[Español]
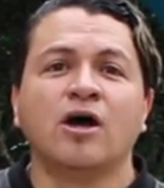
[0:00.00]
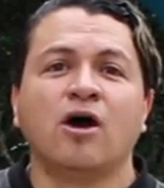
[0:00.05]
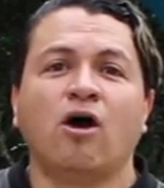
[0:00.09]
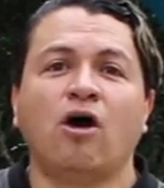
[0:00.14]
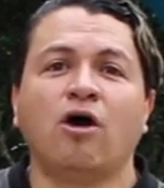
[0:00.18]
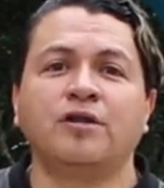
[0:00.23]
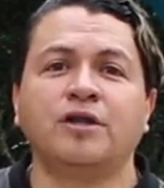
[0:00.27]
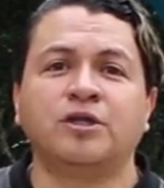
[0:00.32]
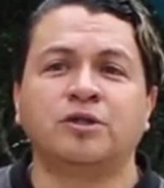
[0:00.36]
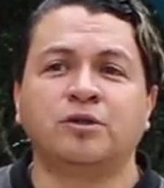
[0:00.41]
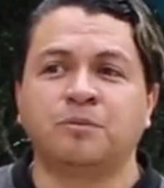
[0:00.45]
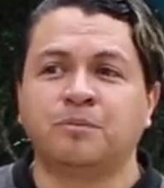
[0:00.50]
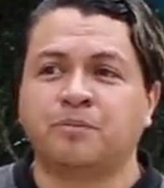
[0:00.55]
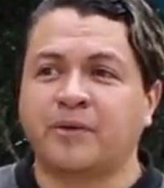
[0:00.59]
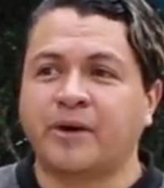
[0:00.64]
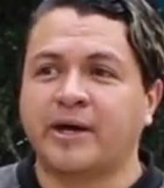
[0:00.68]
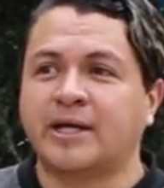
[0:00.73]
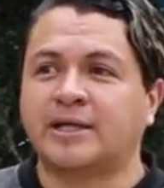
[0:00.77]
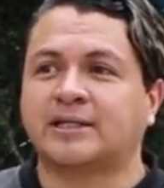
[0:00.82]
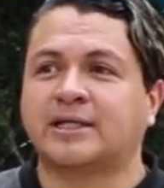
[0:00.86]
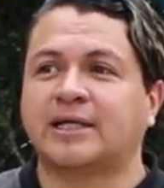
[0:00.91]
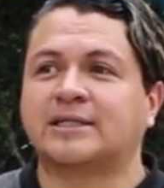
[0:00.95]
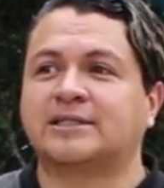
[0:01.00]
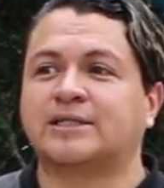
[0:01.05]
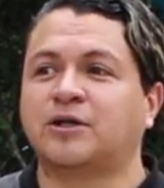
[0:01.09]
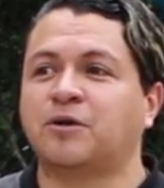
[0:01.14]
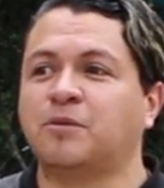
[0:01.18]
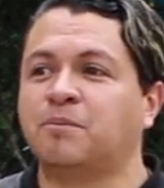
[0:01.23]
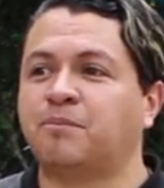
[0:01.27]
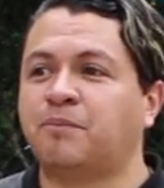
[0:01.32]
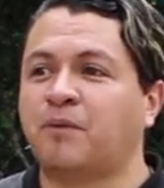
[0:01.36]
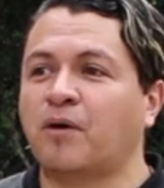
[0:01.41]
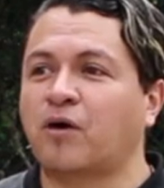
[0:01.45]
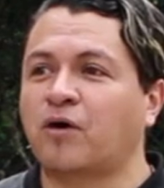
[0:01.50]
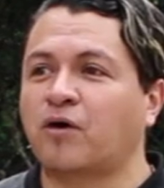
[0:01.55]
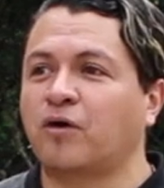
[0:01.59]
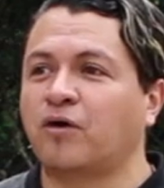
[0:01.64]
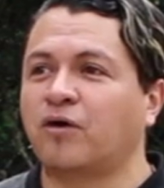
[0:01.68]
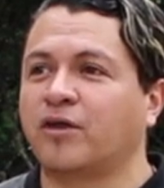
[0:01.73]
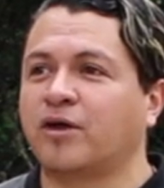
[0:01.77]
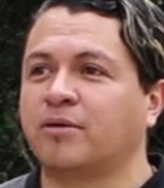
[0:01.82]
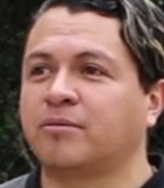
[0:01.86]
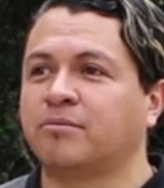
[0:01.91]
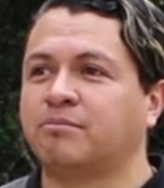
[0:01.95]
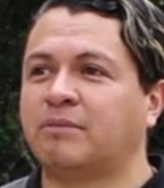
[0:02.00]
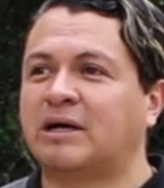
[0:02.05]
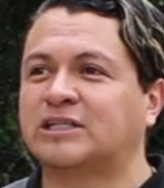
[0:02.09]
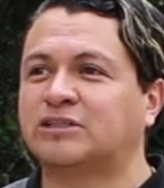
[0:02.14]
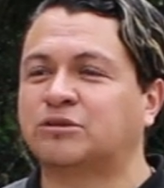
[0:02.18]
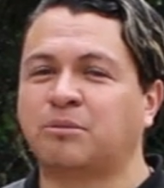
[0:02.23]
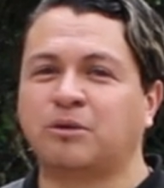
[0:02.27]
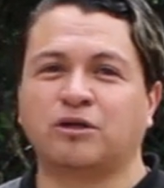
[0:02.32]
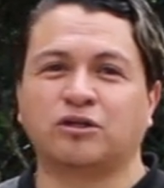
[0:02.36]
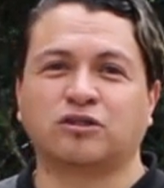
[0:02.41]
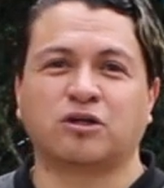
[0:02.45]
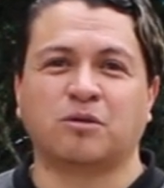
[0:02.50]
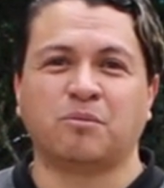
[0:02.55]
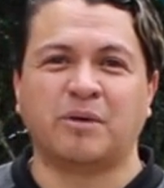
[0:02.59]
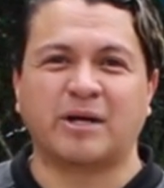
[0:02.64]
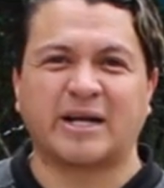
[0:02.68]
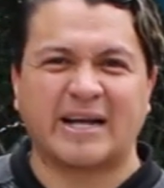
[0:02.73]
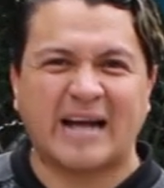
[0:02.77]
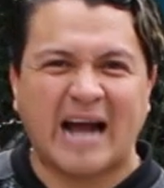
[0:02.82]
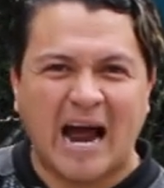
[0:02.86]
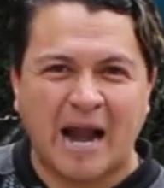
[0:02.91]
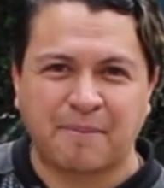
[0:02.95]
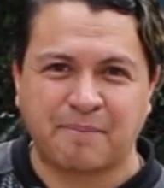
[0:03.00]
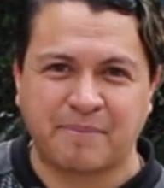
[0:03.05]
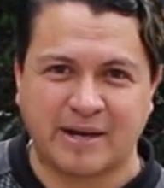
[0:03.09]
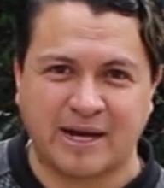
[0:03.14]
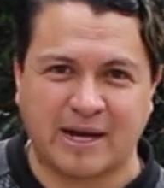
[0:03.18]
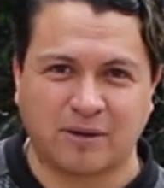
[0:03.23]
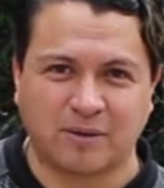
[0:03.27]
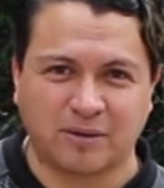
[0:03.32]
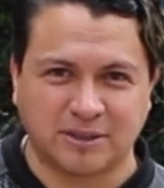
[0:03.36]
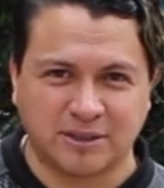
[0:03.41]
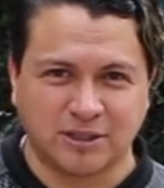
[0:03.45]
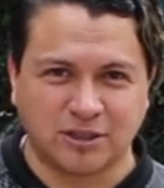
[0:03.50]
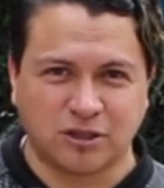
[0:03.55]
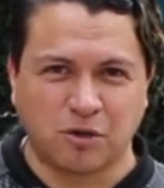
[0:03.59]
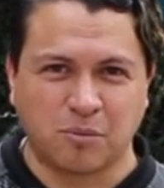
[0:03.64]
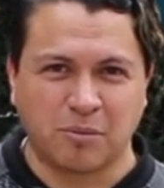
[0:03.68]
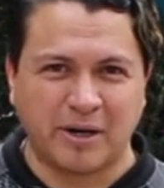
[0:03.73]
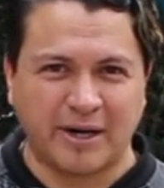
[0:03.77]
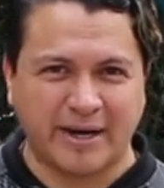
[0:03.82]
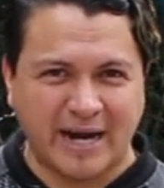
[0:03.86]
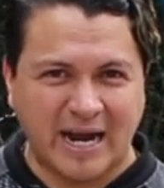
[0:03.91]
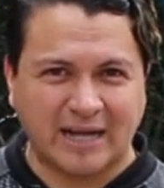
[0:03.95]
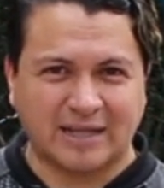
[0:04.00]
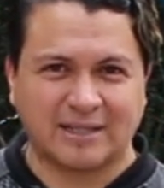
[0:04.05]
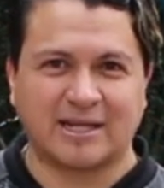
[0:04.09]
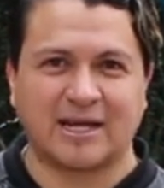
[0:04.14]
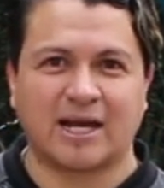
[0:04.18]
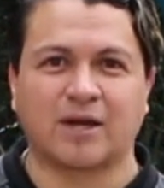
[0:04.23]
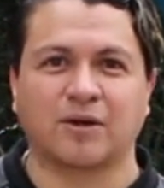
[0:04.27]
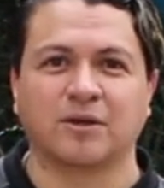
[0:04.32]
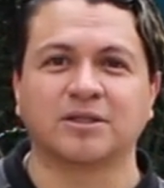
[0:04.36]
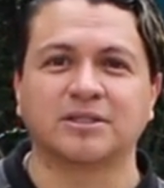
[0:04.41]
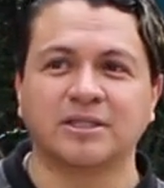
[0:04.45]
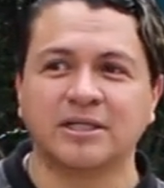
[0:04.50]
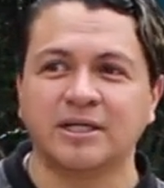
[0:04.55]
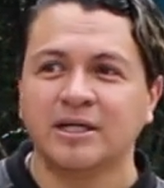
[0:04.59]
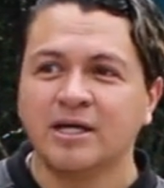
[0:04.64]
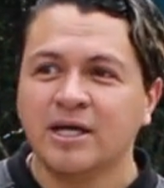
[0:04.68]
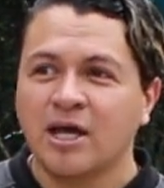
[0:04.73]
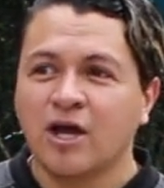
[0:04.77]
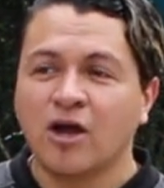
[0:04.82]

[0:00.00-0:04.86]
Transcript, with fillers: donde tú puedes hacer un poco de más o menos como el karting, algo así, como el rafting, algo así,